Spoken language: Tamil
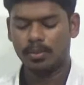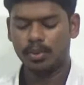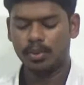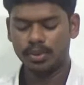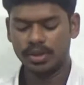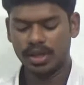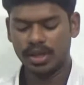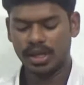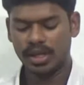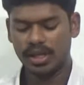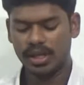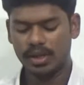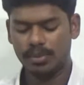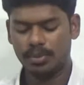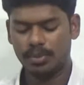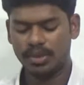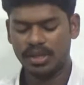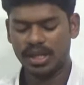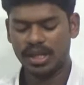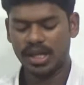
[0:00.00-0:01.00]
பொதிகை
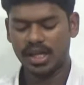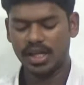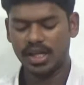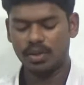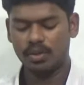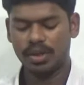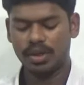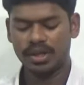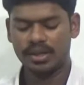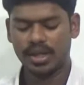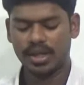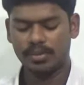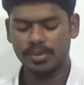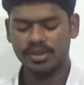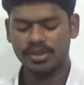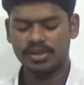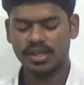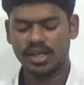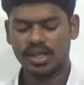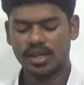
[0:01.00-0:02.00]
பொதிகையில் ஒரு
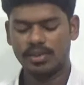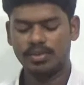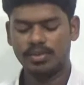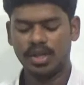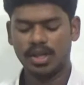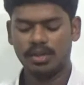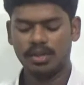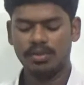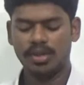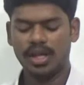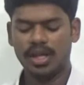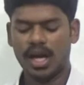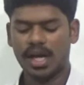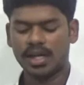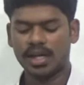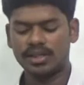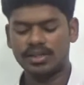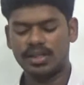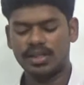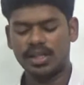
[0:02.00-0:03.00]
தமிழ்ச்சங்கம் நிறுவி
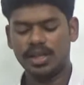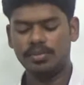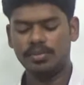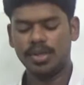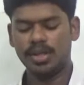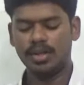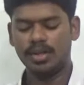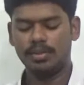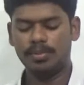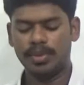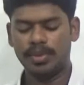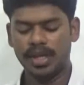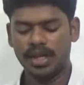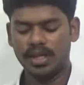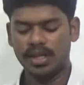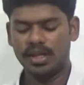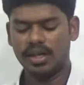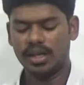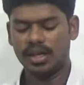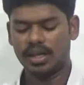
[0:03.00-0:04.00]
அகத்தியம் என்னும்
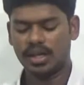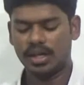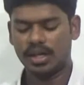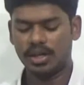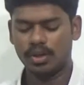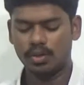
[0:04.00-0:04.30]
பேரிலக்கண